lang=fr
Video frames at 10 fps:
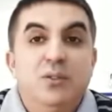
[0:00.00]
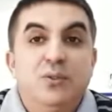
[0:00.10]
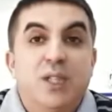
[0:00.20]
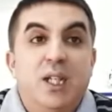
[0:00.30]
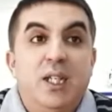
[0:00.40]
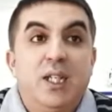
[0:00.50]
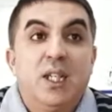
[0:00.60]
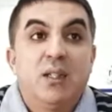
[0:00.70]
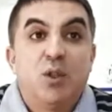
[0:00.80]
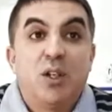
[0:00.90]
nous a
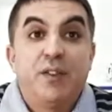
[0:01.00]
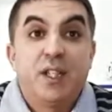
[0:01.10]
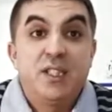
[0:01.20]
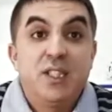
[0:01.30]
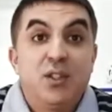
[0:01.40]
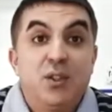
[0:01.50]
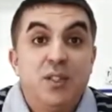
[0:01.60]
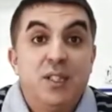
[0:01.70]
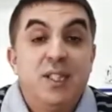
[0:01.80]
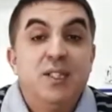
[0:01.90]
également averti que
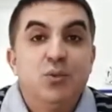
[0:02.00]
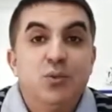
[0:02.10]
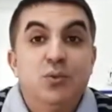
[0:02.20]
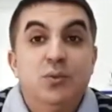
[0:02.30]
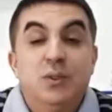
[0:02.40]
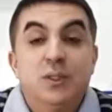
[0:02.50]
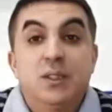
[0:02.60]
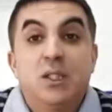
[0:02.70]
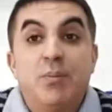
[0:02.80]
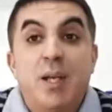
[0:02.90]
si nous
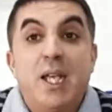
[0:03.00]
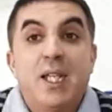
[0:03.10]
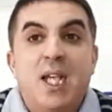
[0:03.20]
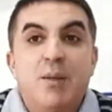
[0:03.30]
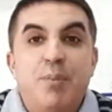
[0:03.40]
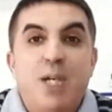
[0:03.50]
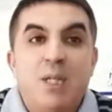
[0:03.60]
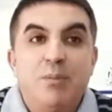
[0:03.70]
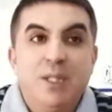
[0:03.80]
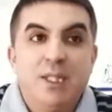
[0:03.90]
sommes
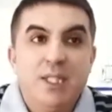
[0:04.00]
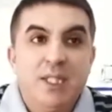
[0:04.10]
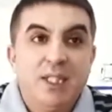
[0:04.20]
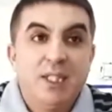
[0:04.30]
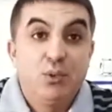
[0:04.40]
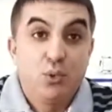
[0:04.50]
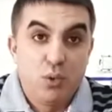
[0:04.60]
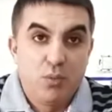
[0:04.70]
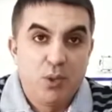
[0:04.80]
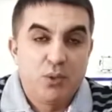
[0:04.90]
incapables d'aider tout
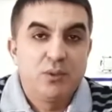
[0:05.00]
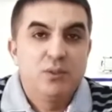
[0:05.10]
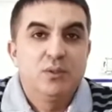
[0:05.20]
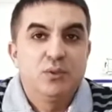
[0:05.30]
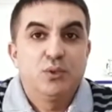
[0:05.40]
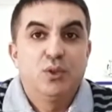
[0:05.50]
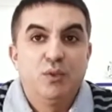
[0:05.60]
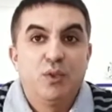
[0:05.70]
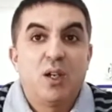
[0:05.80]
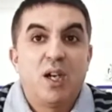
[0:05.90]
le monde, nous
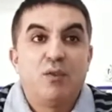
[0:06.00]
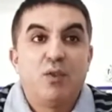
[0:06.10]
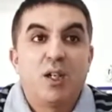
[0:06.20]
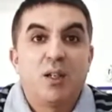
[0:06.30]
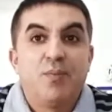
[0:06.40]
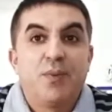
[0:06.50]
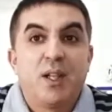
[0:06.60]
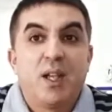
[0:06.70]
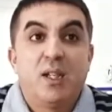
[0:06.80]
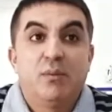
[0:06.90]
devons avoir
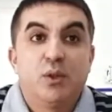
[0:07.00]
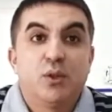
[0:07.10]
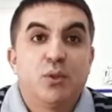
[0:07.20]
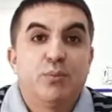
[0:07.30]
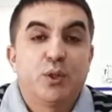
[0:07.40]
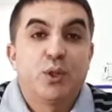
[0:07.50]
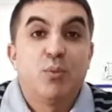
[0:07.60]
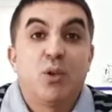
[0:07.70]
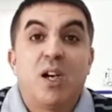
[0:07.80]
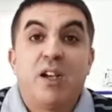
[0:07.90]
un bon
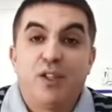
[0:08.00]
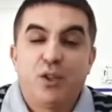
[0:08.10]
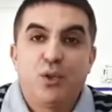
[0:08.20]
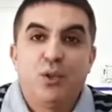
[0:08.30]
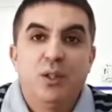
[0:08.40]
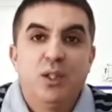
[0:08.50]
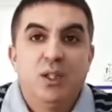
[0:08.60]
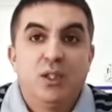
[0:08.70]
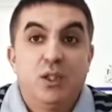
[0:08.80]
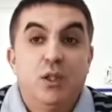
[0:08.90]
comportement avec eux,
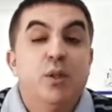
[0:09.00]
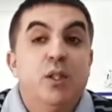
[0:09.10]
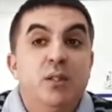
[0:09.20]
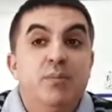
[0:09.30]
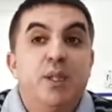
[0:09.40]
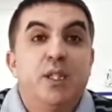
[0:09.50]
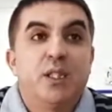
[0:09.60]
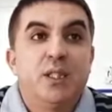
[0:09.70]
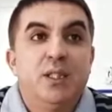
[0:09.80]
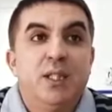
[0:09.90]
de bonnes
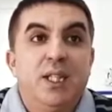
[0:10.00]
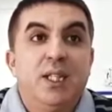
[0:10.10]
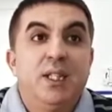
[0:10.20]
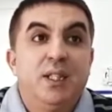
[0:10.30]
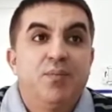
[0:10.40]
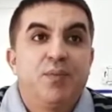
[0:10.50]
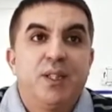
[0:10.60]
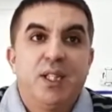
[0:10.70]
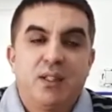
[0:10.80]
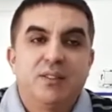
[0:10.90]
paroles et
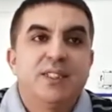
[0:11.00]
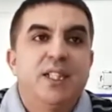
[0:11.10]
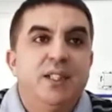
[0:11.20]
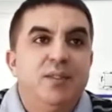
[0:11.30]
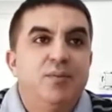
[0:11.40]
des conseils.